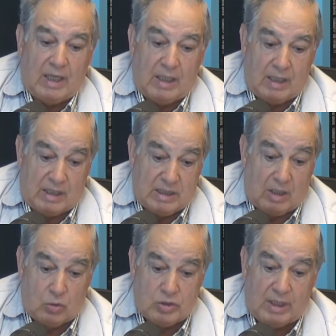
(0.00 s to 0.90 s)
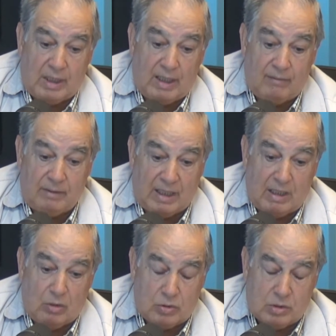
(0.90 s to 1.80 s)
aquellas cosas de la fe
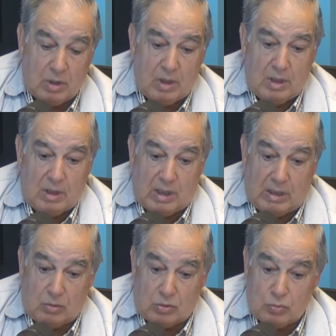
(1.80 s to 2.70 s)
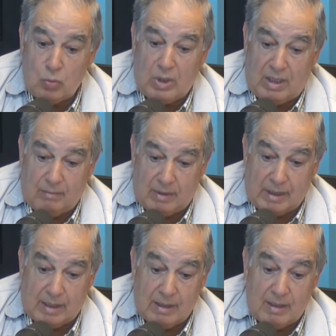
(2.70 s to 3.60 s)
que nos, que nos une,
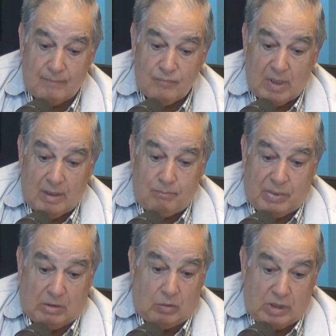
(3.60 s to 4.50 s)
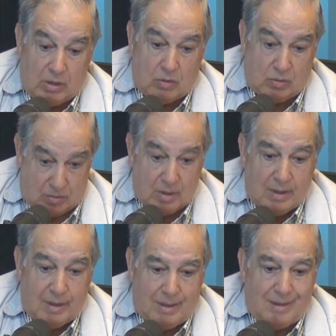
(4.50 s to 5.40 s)
¿verdad? pero digo,
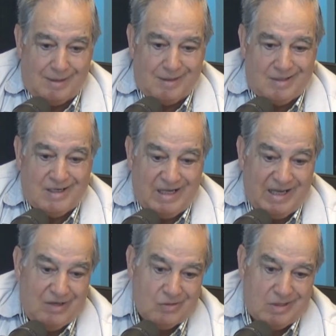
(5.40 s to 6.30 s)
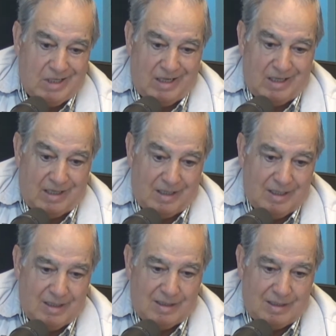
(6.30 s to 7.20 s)
eh, creo que
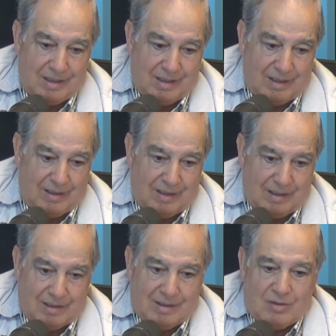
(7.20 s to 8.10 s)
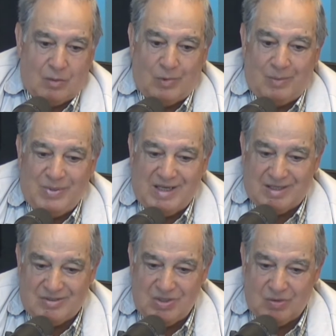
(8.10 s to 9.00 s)
eh, como
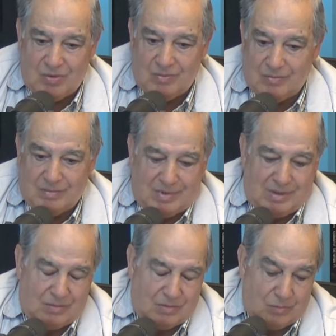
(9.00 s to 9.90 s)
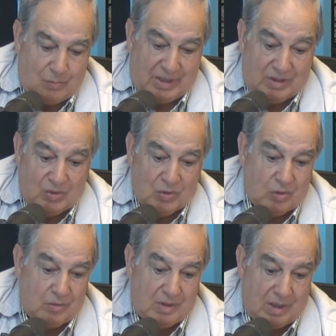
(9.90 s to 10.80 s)
aspiración, digo, como
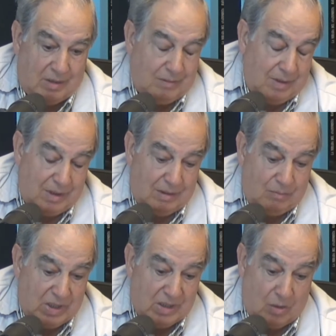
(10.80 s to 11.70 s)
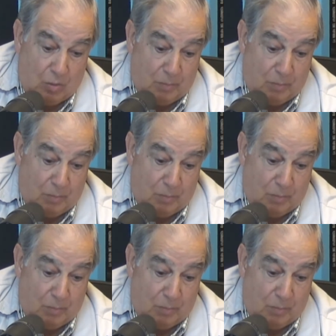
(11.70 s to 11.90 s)
pastor y, como